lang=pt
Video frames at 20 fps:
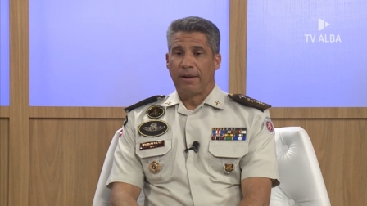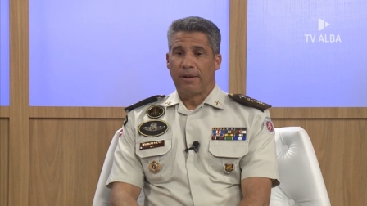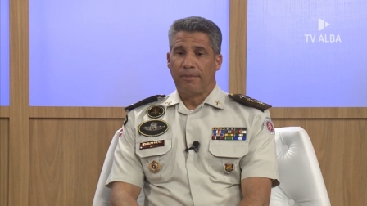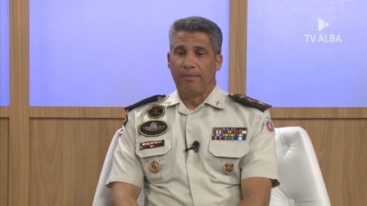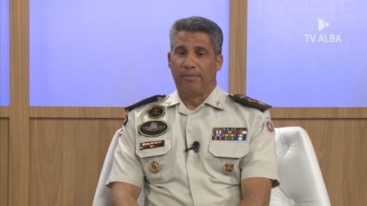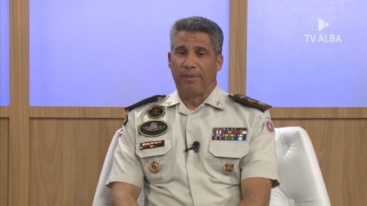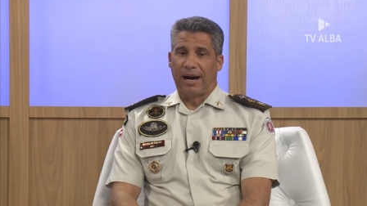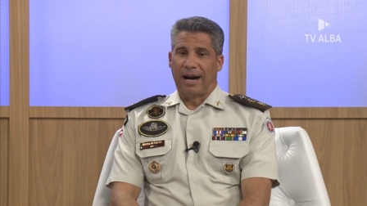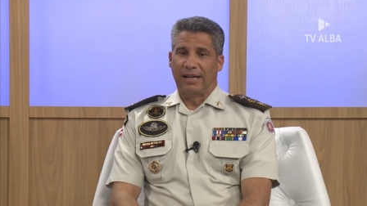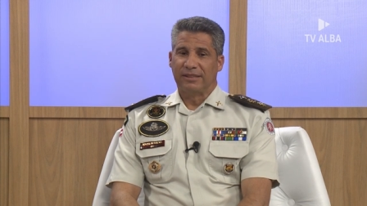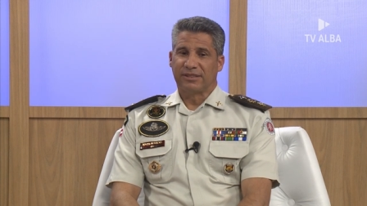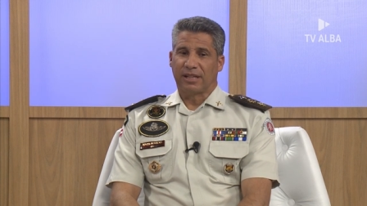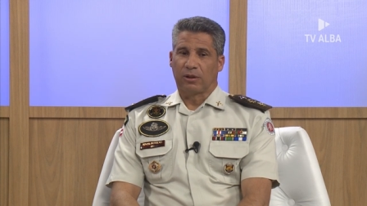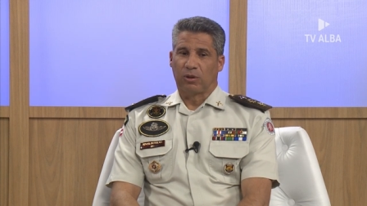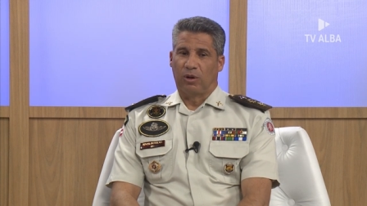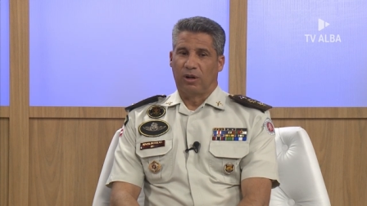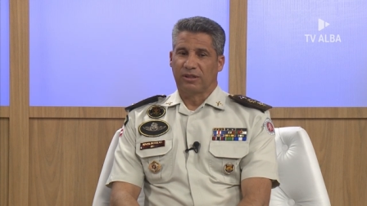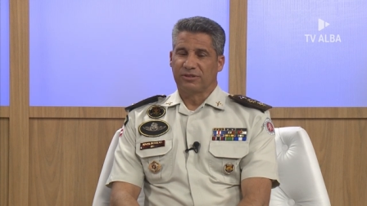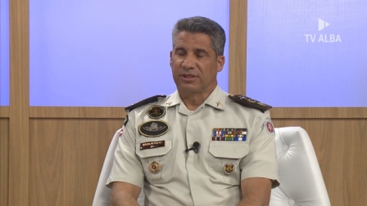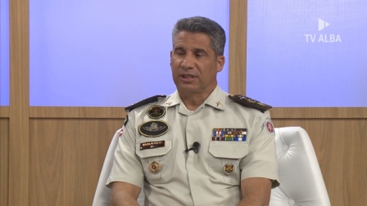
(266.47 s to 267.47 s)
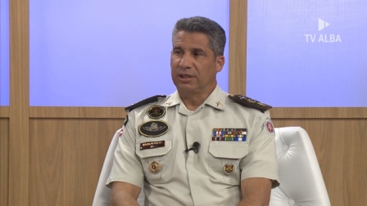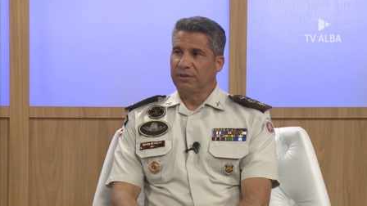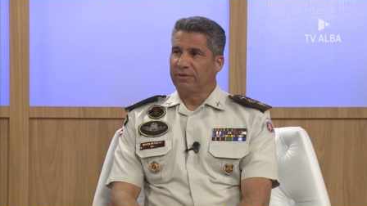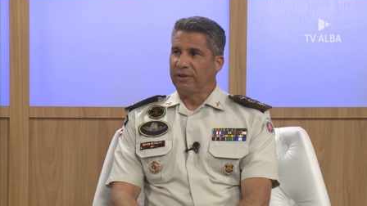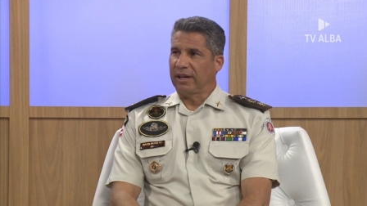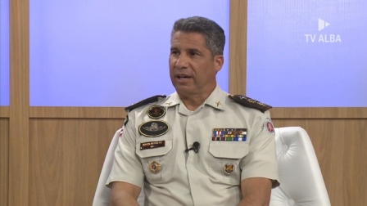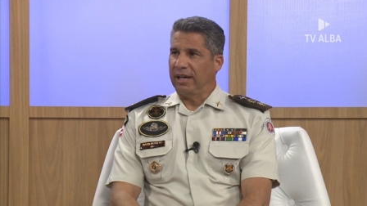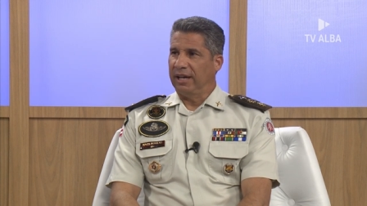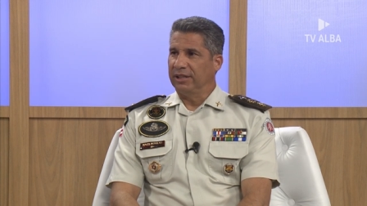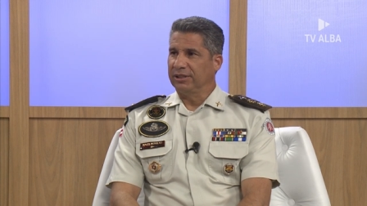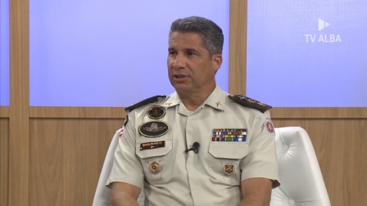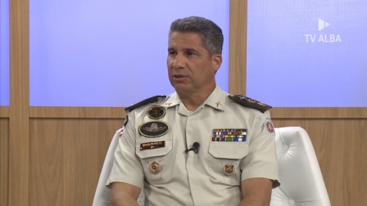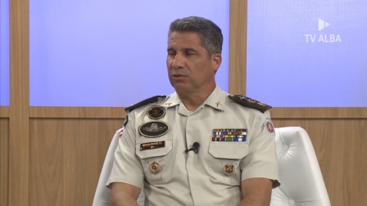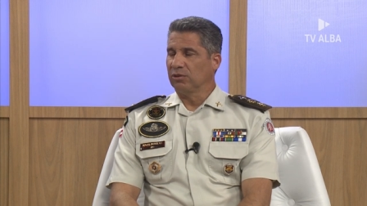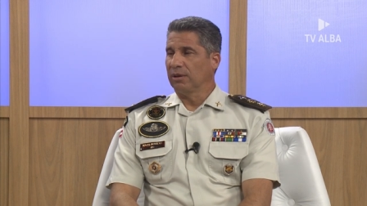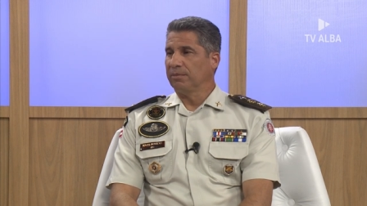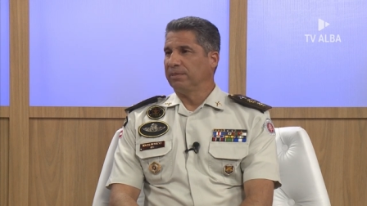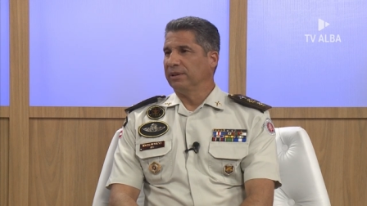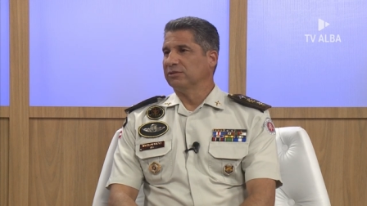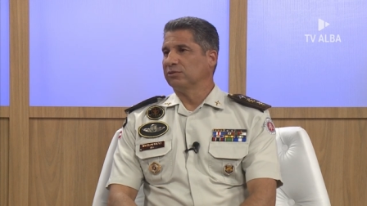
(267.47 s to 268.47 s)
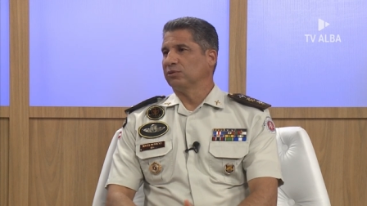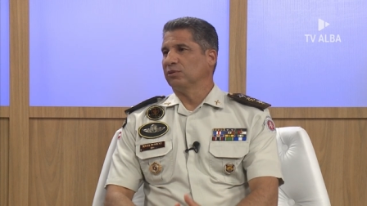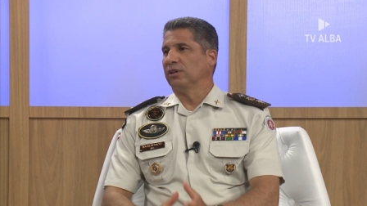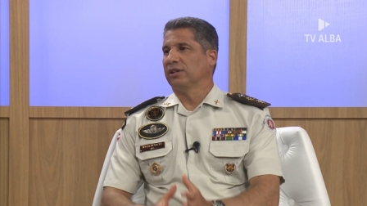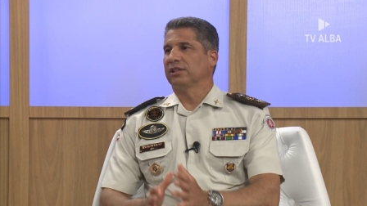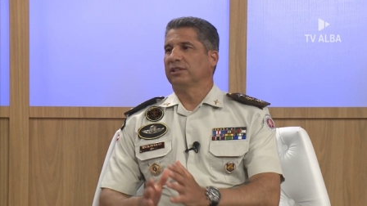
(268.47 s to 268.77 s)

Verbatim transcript: mas a nossa é diferente de uma pessoa